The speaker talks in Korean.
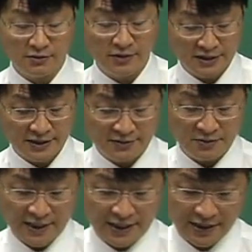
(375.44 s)

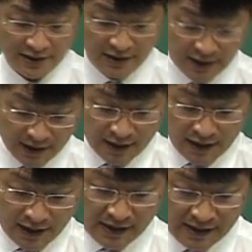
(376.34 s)
넘어가시겠습니다.
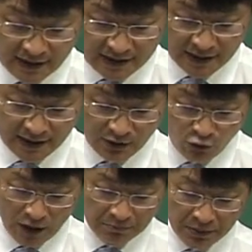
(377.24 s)
1-2
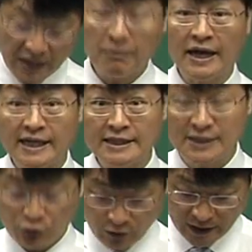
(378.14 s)
화폐 발행
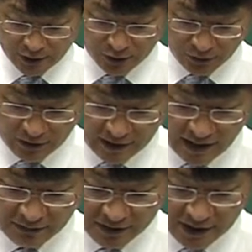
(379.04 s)
제도가 있죠?
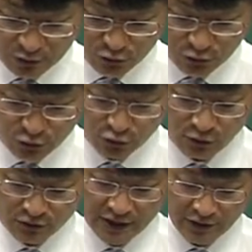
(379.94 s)
네 번째 줄 정도
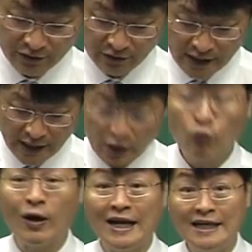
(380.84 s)
보세요.
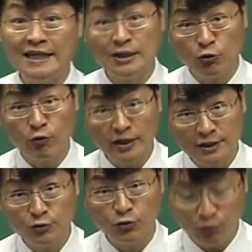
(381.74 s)

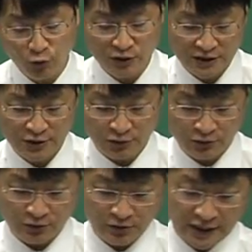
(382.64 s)
관리통화제도
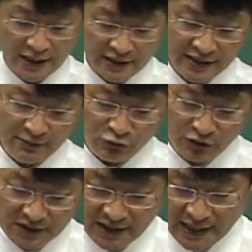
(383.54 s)
보이시죠? 그게
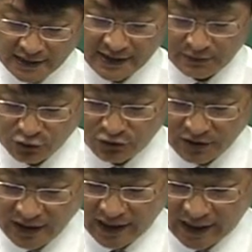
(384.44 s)
무엇이냐? 그 다음 줄
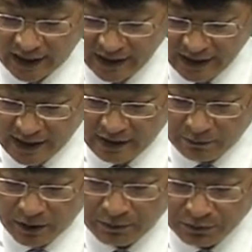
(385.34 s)
끝에
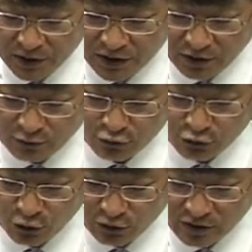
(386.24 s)
법적
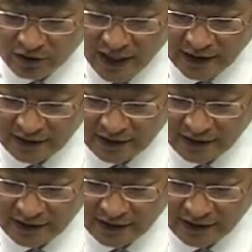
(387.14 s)
구속력에